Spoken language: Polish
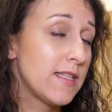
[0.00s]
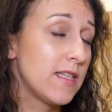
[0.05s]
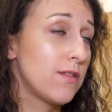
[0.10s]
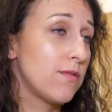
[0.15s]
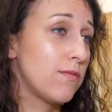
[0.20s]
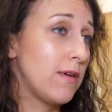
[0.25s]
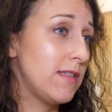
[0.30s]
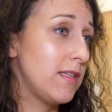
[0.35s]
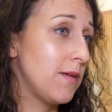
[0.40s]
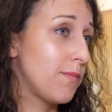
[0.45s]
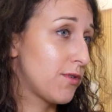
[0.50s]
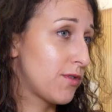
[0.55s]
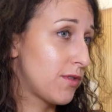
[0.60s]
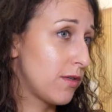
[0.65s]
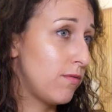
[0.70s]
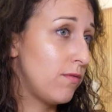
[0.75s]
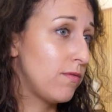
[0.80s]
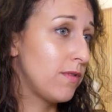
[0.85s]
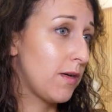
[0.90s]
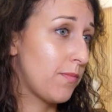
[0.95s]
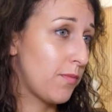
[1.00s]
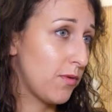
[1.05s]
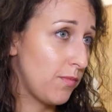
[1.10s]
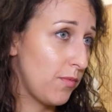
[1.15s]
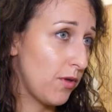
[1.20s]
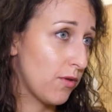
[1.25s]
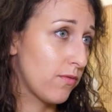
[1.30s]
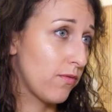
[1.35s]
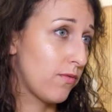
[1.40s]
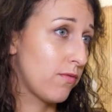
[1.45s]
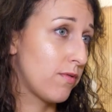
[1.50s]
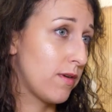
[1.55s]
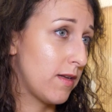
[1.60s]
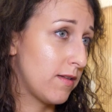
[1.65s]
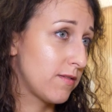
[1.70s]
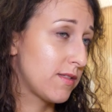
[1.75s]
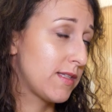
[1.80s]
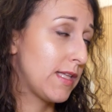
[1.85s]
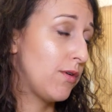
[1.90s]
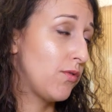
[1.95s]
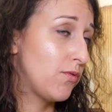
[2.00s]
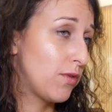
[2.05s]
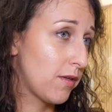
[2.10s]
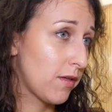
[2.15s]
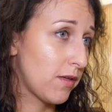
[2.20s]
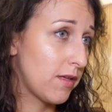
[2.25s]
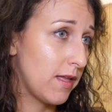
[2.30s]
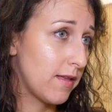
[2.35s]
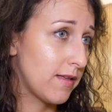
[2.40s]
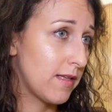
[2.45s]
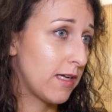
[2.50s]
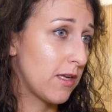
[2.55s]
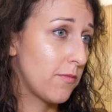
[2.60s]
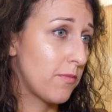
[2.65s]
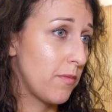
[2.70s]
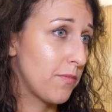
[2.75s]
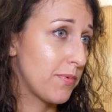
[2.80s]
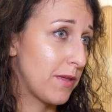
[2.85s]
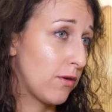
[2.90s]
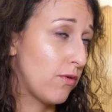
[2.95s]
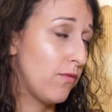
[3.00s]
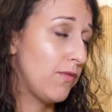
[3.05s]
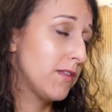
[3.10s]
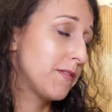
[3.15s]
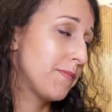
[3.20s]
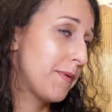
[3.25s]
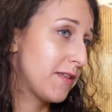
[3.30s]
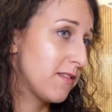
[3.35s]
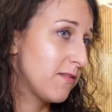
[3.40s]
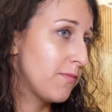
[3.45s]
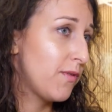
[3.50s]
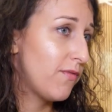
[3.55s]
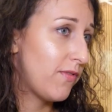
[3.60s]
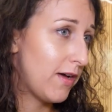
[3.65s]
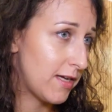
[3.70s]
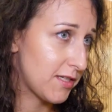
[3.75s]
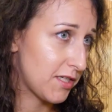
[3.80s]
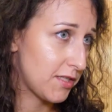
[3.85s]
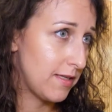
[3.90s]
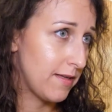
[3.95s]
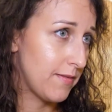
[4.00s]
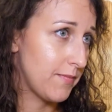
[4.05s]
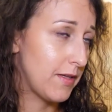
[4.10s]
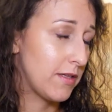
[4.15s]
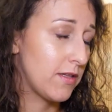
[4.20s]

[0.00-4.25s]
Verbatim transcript: sytuacja poszczególnych podmiotów, które zostały dotknięte grypą ptaków jest bardzo poważna.